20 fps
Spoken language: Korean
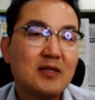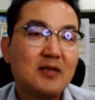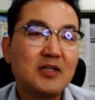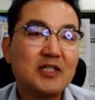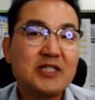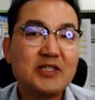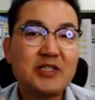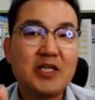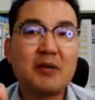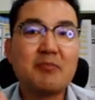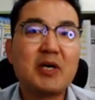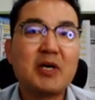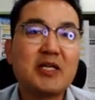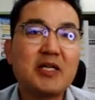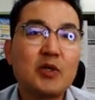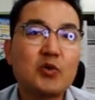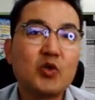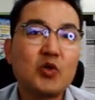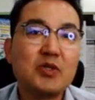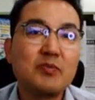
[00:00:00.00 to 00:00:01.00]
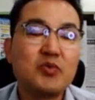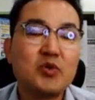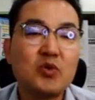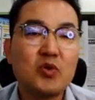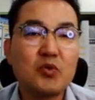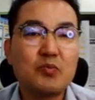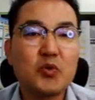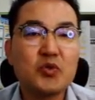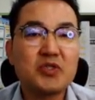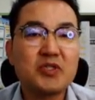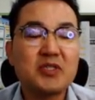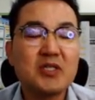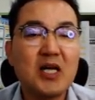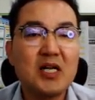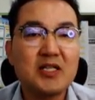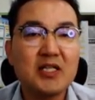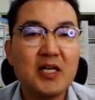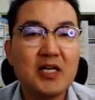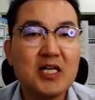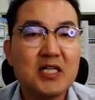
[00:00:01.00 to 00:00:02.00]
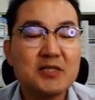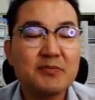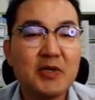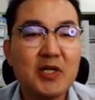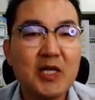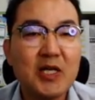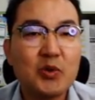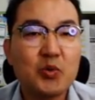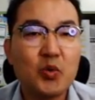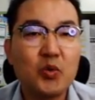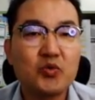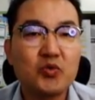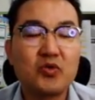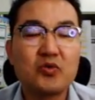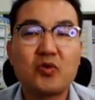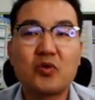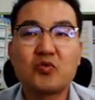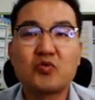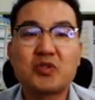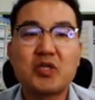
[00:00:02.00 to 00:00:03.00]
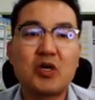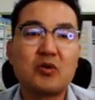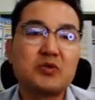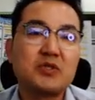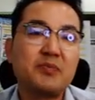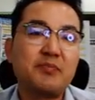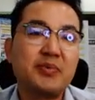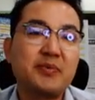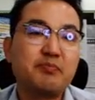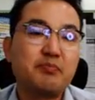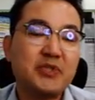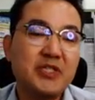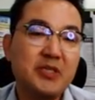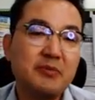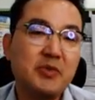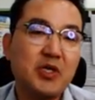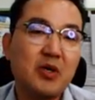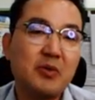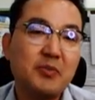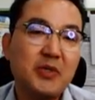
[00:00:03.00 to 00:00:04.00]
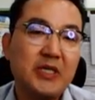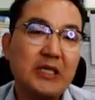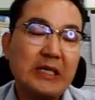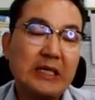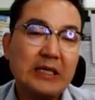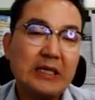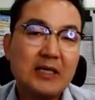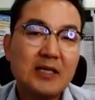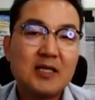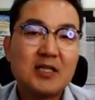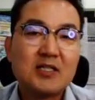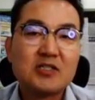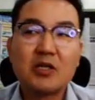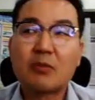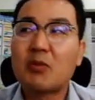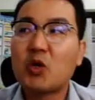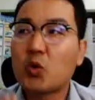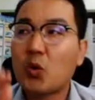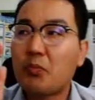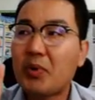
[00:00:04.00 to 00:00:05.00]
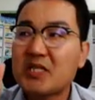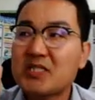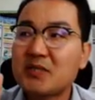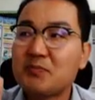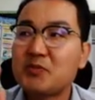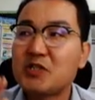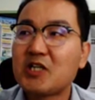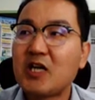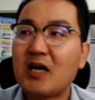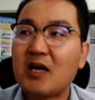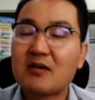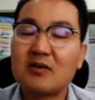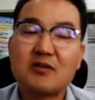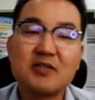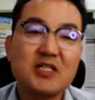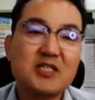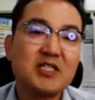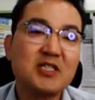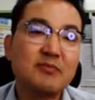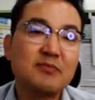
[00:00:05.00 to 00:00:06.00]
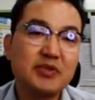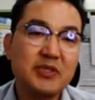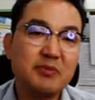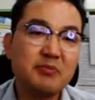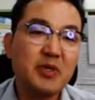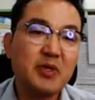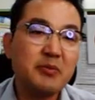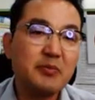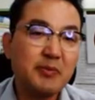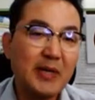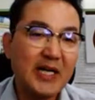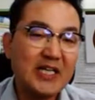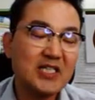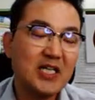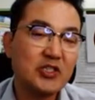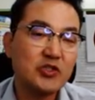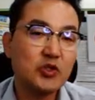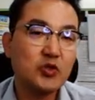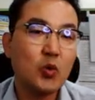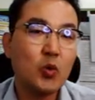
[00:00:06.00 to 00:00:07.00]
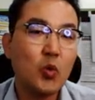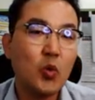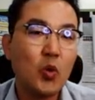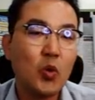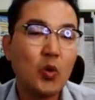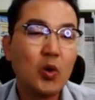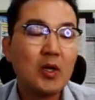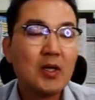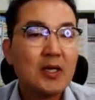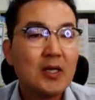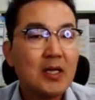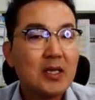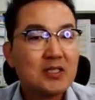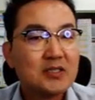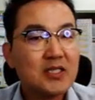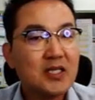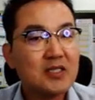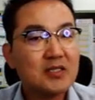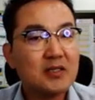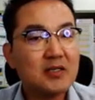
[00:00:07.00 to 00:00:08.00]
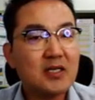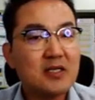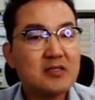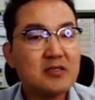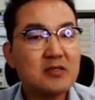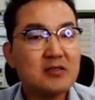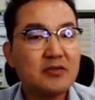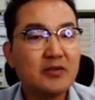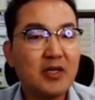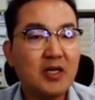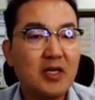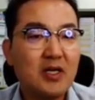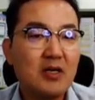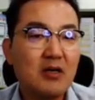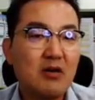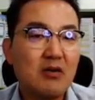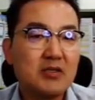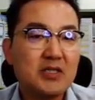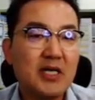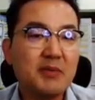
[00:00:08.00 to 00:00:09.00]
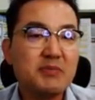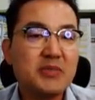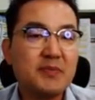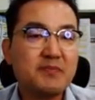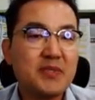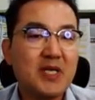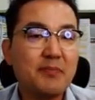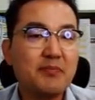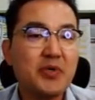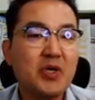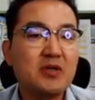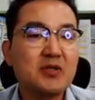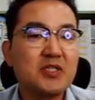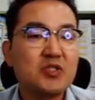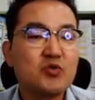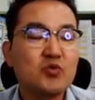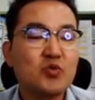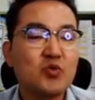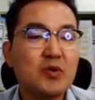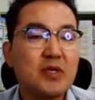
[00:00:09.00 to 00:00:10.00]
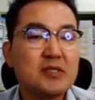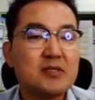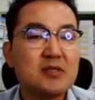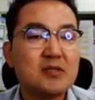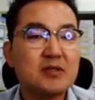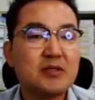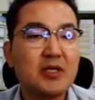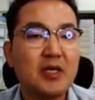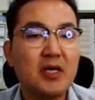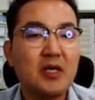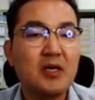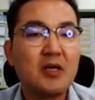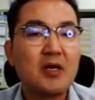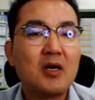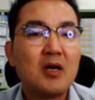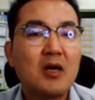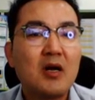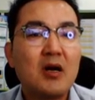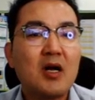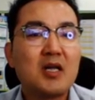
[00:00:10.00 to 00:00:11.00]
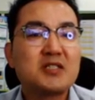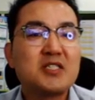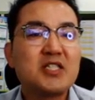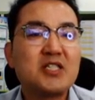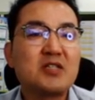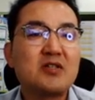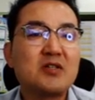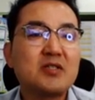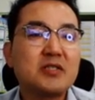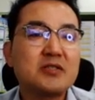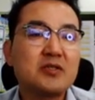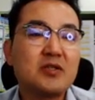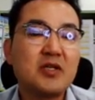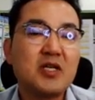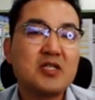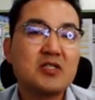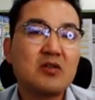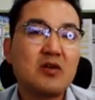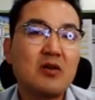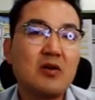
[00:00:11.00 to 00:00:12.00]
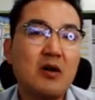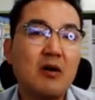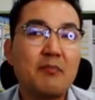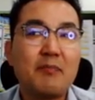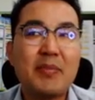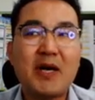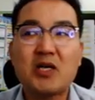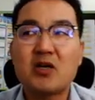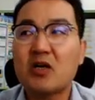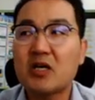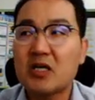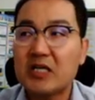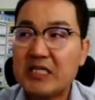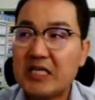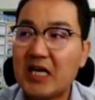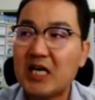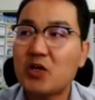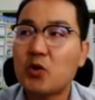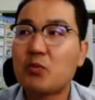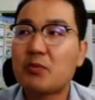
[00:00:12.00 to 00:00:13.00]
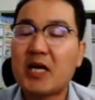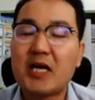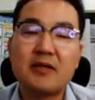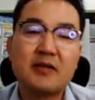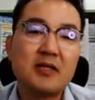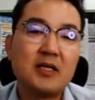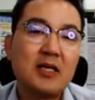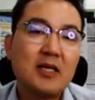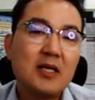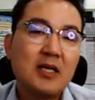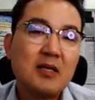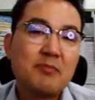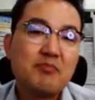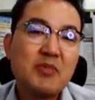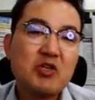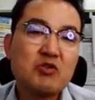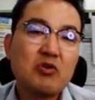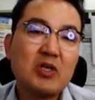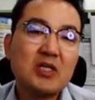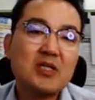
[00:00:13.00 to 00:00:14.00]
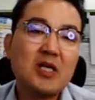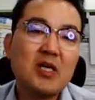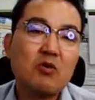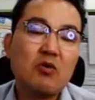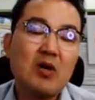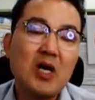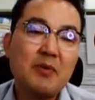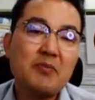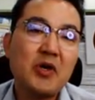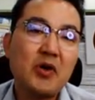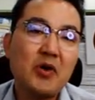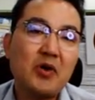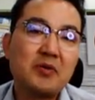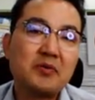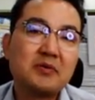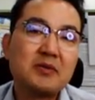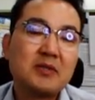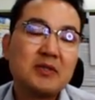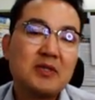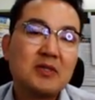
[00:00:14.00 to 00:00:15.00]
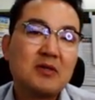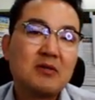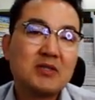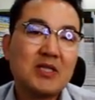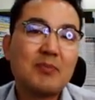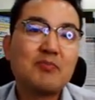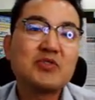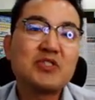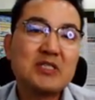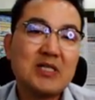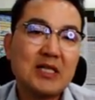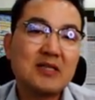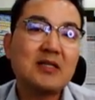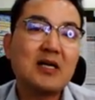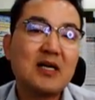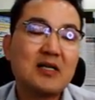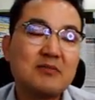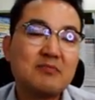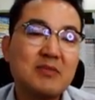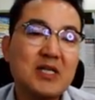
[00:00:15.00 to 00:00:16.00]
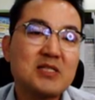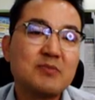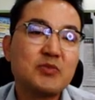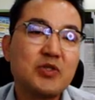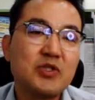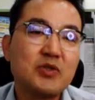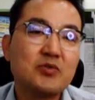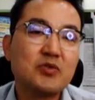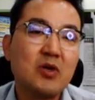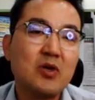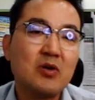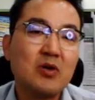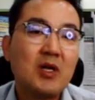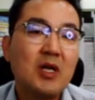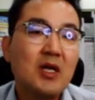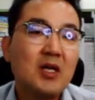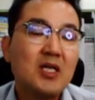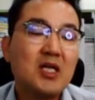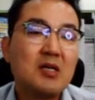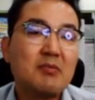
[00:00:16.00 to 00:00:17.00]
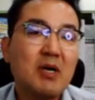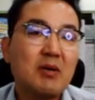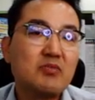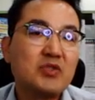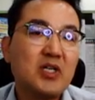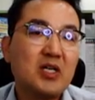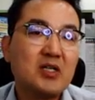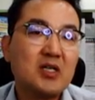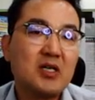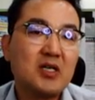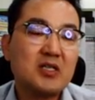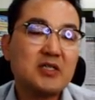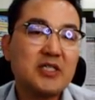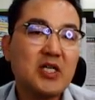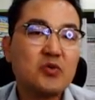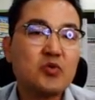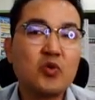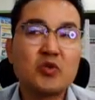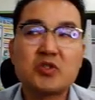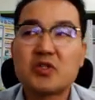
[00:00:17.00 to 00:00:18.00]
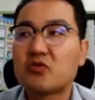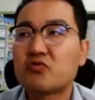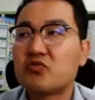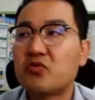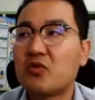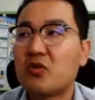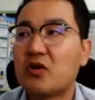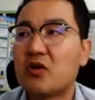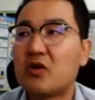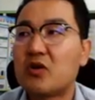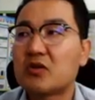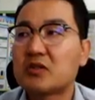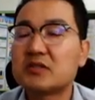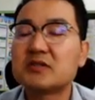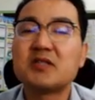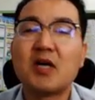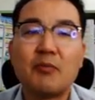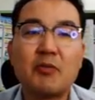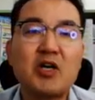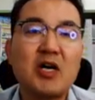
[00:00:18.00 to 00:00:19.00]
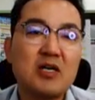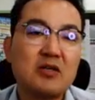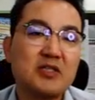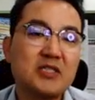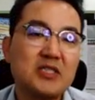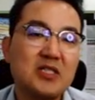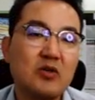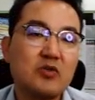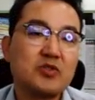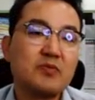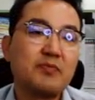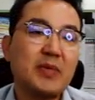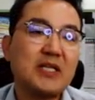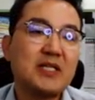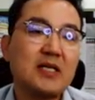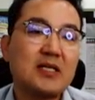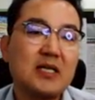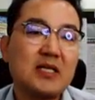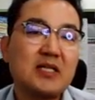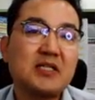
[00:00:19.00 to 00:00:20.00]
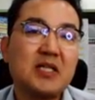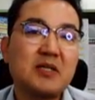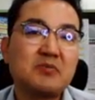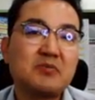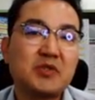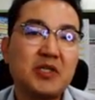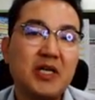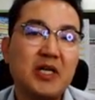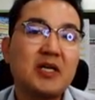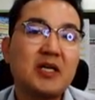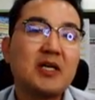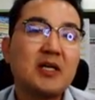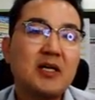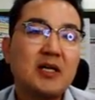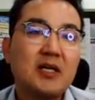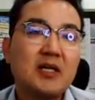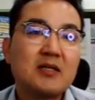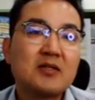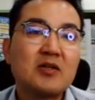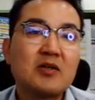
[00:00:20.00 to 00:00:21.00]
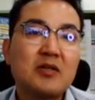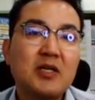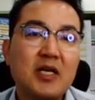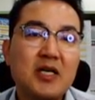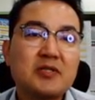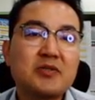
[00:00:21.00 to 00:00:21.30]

어, 이때만 해도 이 블로그 포스팅 할 때까지만 해도 능동유타원이 프리미엄이 정말 높았습니다. 그런데 지금 프리미엄이 많이 낮춰졌고 제가 생각했을 때 34평 어, 기준으로 했을 때 한 7억 선에서 8억 어, 이하로만 매수한다라고 하면 나쁘진 않다는 말씀 드리고요. 일반 분양가가 최소 저는 9억은 넘어갈 것이라고 좀 판단하기 때문에 그렇게